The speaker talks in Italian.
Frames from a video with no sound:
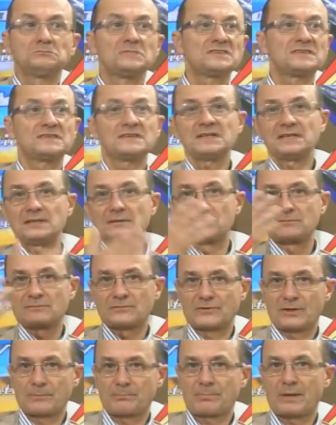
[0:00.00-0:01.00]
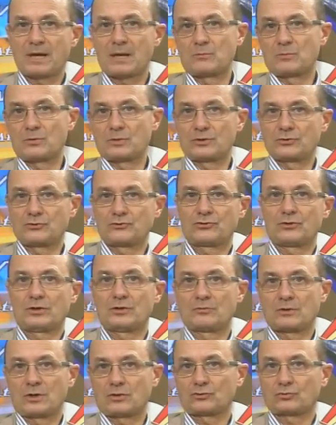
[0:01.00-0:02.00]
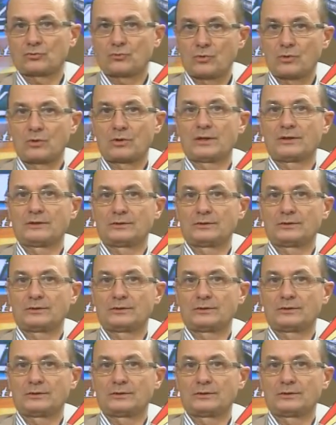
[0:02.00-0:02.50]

Sì, sappiamo che c'è una scuola